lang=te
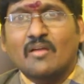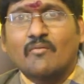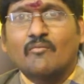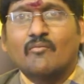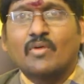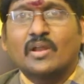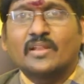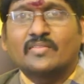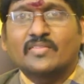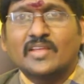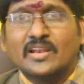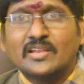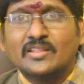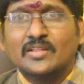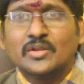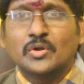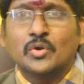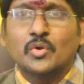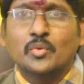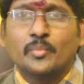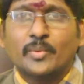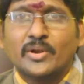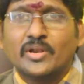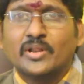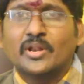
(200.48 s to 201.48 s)
వాళ్ళ
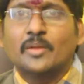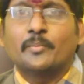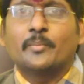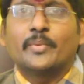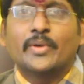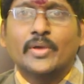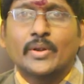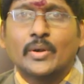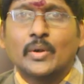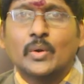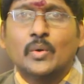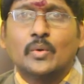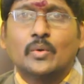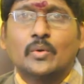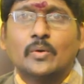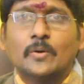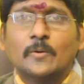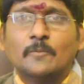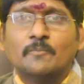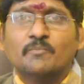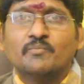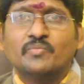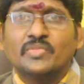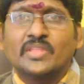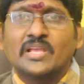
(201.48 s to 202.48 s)
తల్లిదండ్రులు పెట్టిన పేర్లు
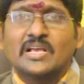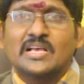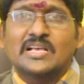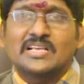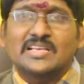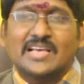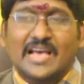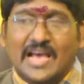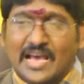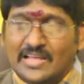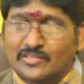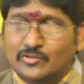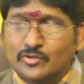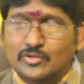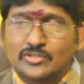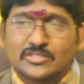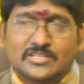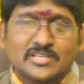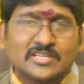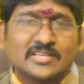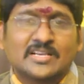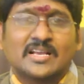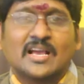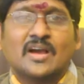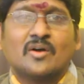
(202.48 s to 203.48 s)

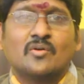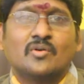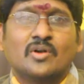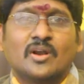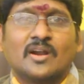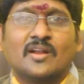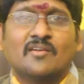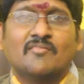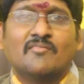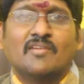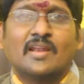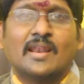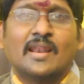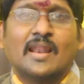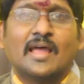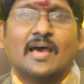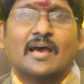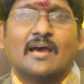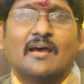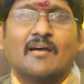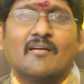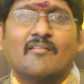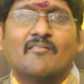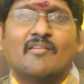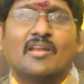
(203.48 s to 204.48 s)
అదృష్టంగా ఉండడం వలన
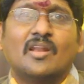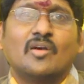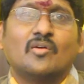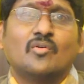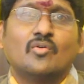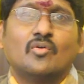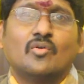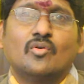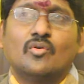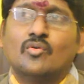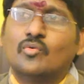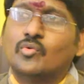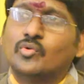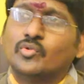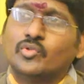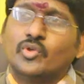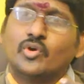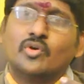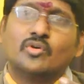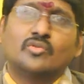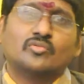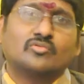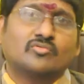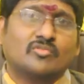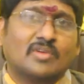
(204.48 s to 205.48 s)
వాళ్ళకు
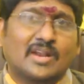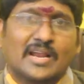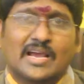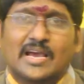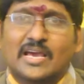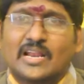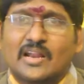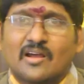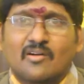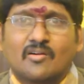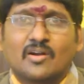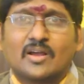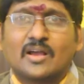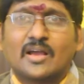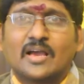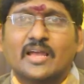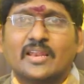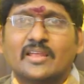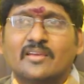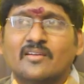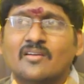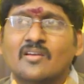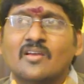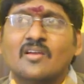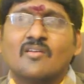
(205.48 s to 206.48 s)
ఉద్యోగం త్వరగా రావడం
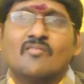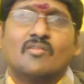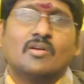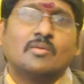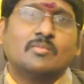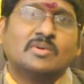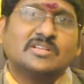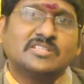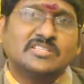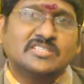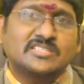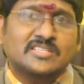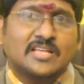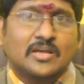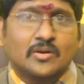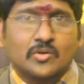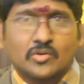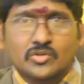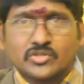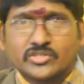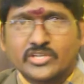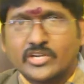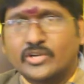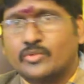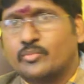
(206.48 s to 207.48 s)
కానీ వాళ్ళు మంచి
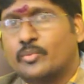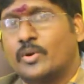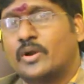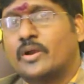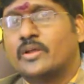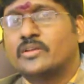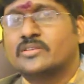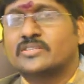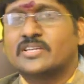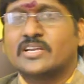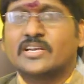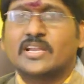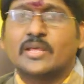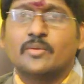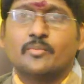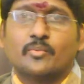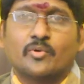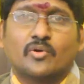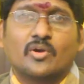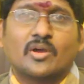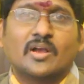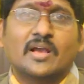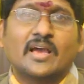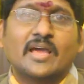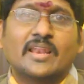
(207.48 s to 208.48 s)
స్థానంలో సెట్ సెట్
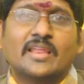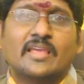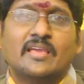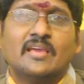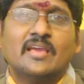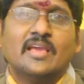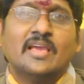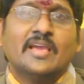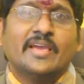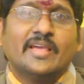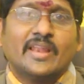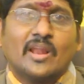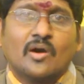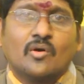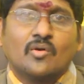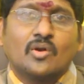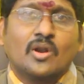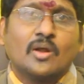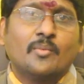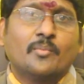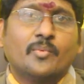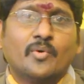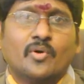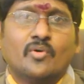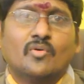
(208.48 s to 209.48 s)
అయిపోవడం కానీ ఇలా
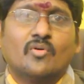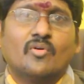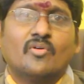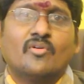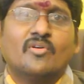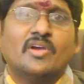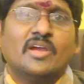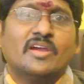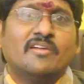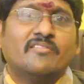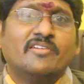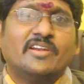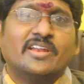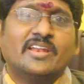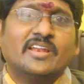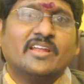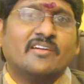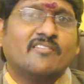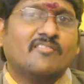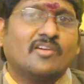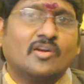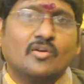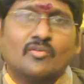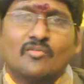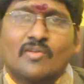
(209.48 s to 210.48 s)
ఉన్నప్పుడు వీటిని
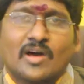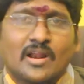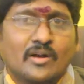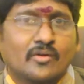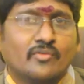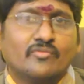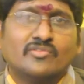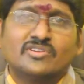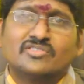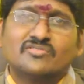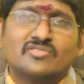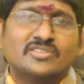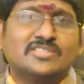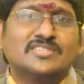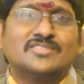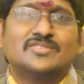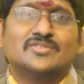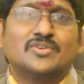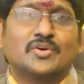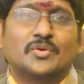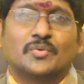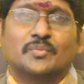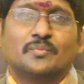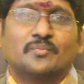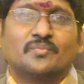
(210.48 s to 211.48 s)
ఎవరు వాళ్ళు
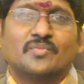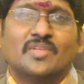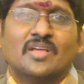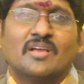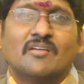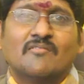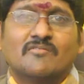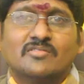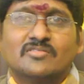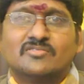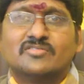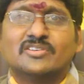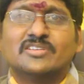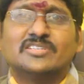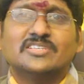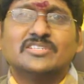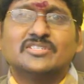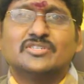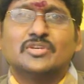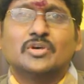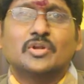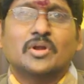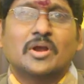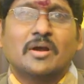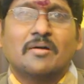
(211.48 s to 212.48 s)
విశ్వసించరు
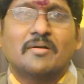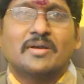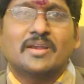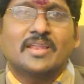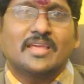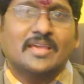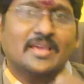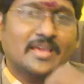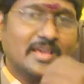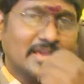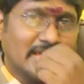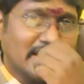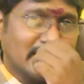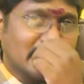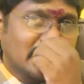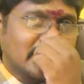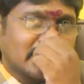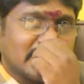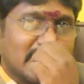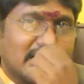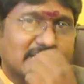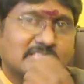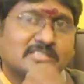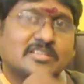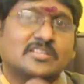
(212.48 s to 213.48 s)
విశ్వసించరు కాబట్టి ఈ
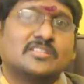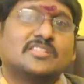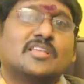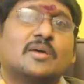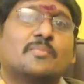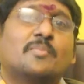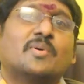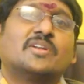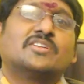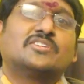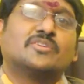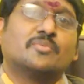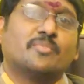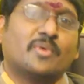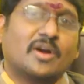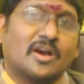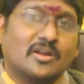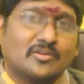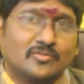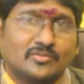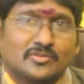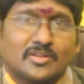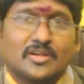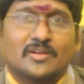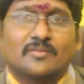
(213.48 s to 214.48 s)
శాస్త్రం తప్పని
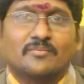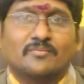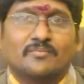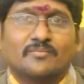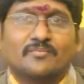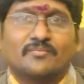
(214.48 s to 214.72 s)
చెప్పగలుగుతారు